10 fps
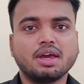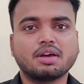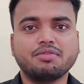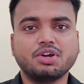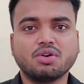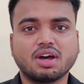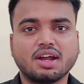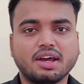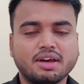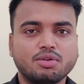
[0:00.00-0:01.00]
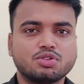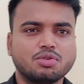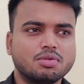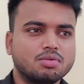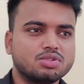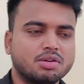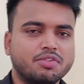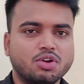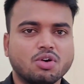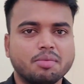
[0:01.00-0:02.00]
एक वीडियो करा है उस उन सभी
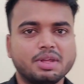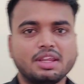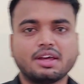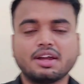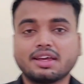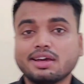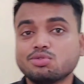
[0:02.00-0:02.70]
वीडियो को मैं देख करके